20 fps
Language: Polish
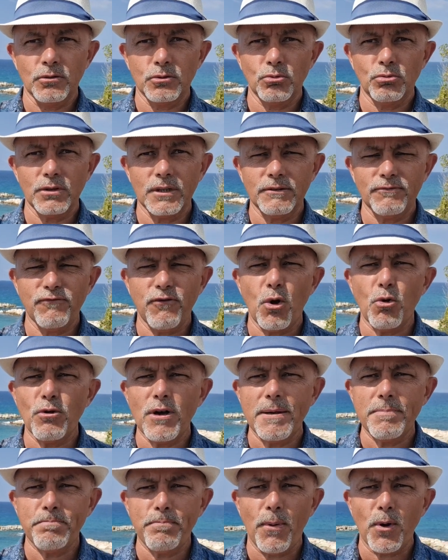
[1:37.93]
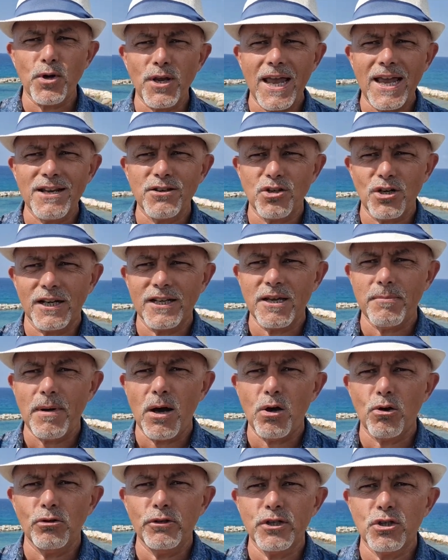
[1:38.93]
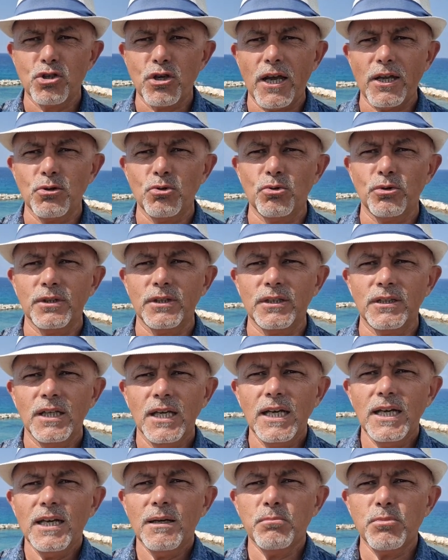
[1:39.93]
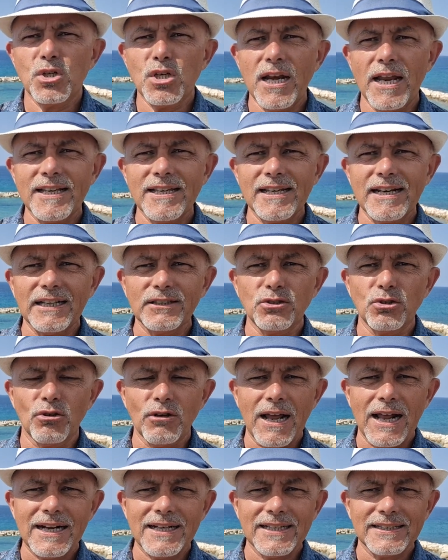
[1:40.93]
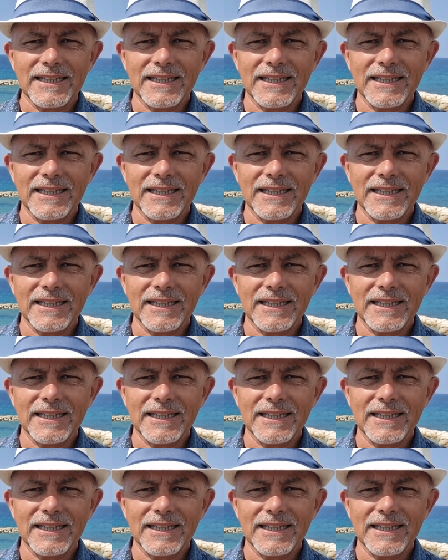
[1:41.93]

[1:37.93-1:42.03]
który w ogóle pojęcia nie ma o liczeniu i myślenie racjonalne,